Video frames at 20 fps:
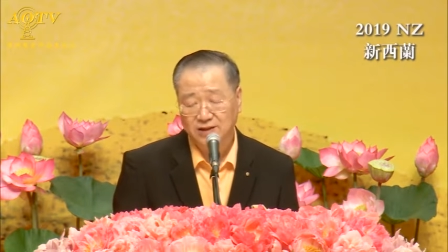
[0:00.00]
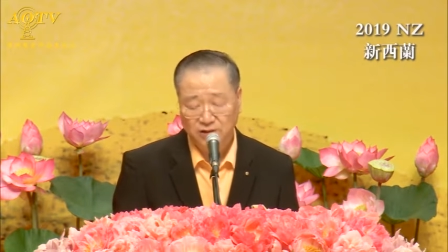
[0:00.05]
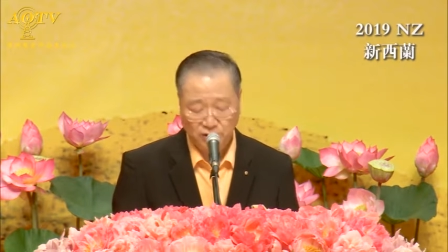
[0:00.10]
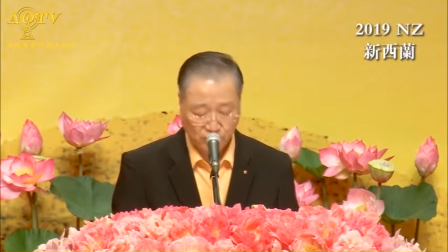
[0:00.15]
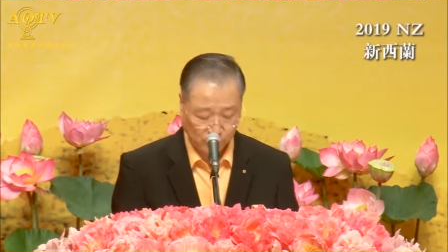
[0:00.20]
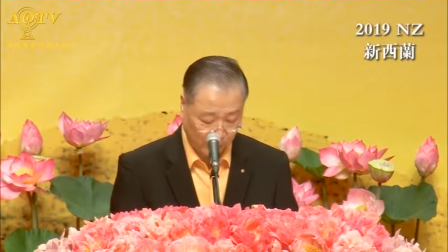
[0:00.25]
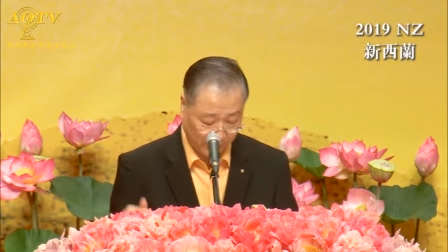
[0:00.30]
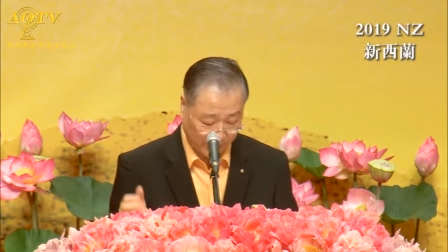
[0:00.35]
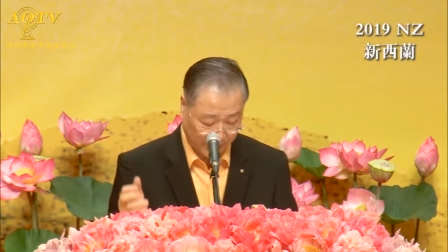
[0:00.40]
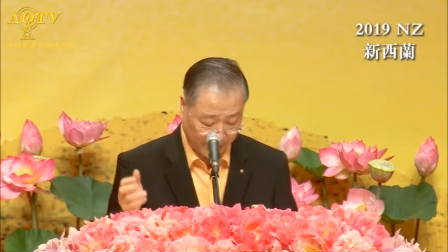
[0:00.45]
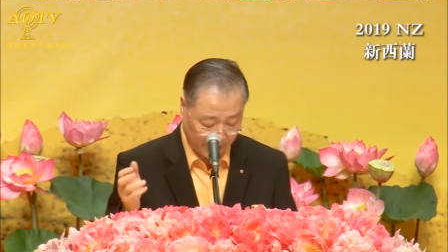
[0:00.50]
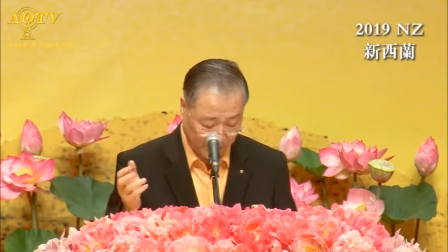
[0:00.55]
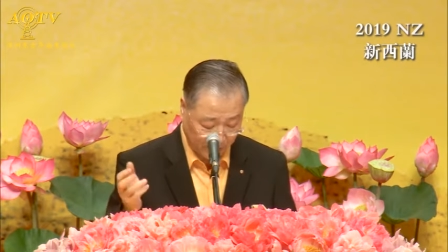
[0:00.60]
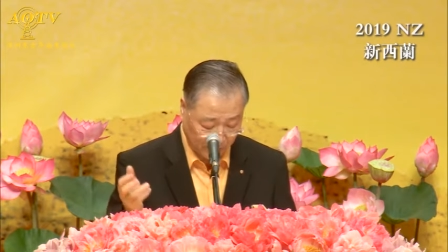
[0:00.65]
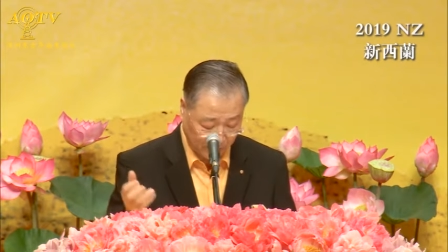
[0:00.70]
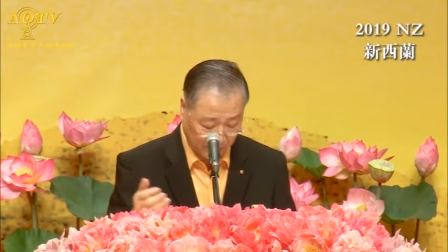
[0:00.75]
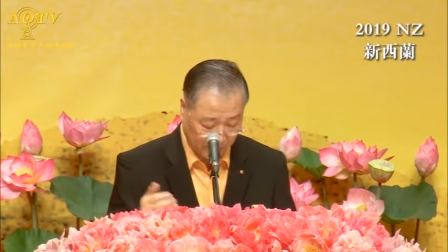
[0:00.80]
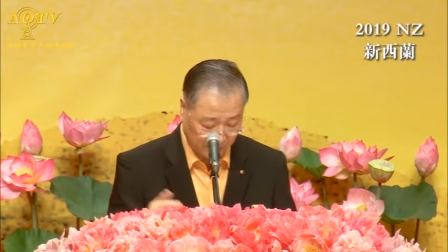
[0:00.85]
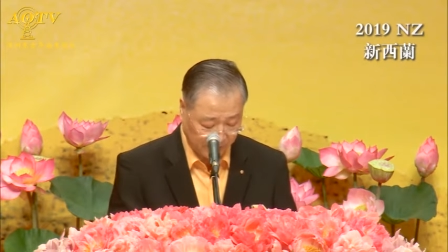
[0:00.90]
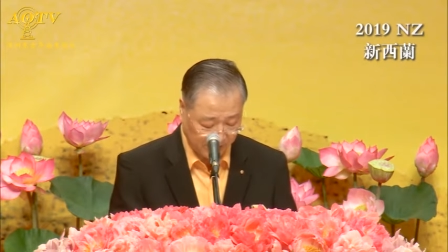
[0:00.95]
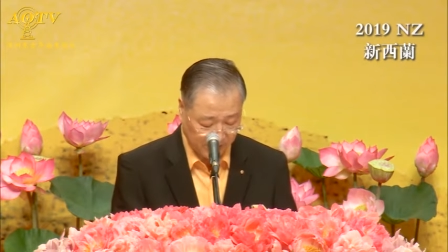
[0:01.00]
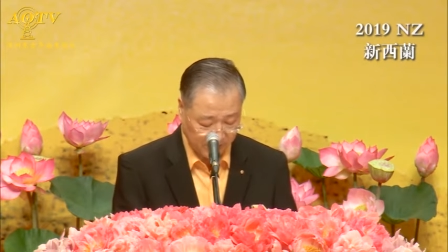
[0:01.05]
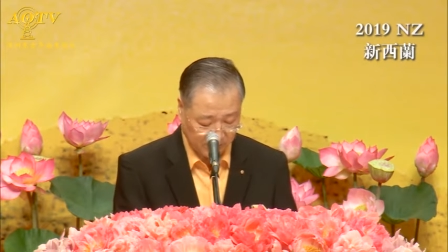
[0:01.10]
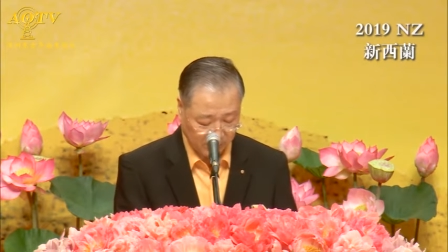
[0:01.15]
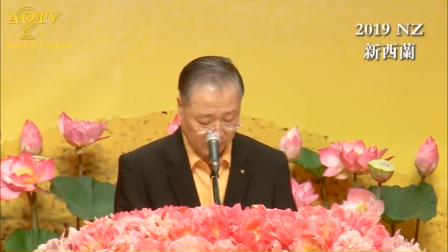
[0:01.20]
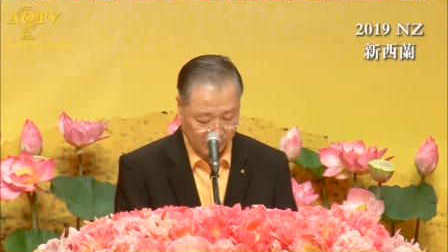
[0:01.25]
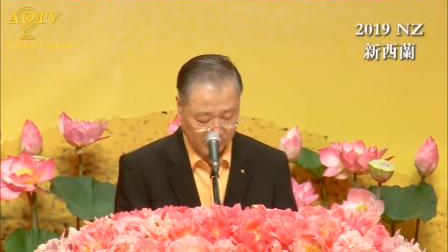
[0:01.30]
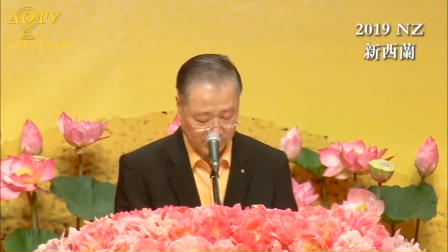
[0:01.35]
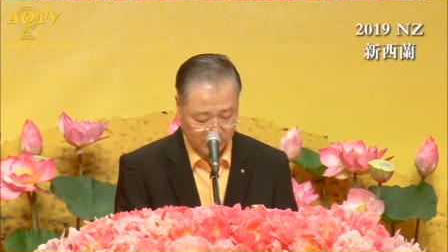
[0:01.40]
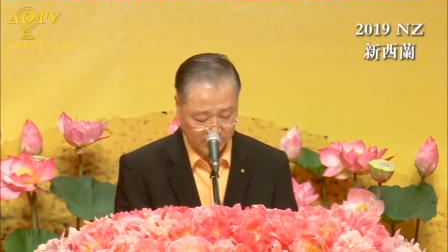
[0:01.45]
水就这么
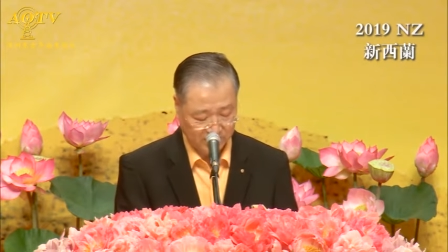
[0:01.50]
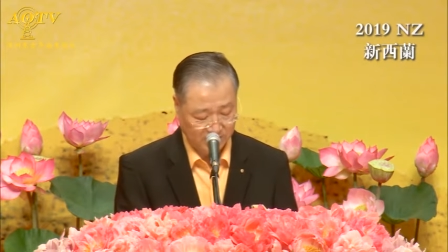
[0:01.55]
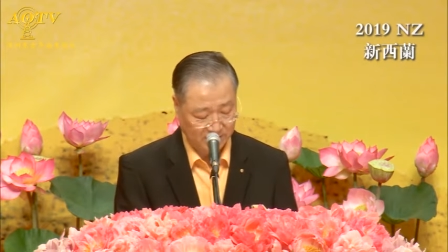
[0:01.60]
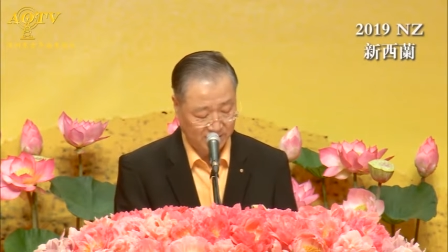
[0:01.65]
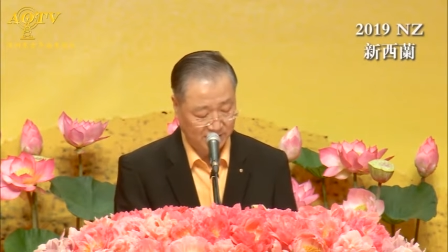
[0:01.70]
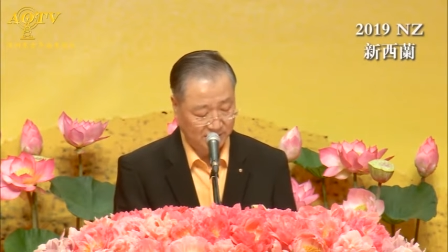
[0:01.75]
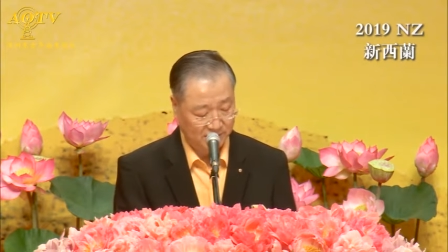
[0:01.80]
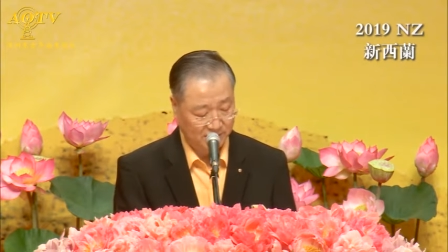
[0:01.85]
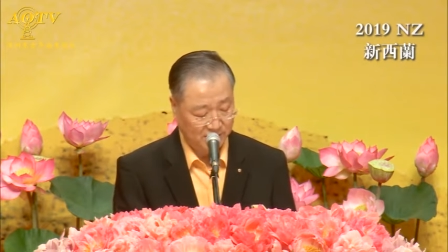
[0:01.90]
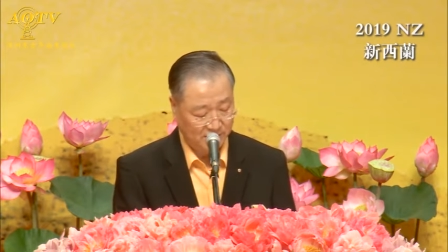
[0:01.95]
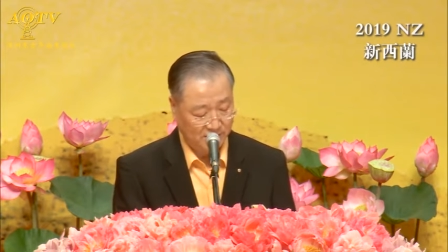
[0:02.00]
消失了，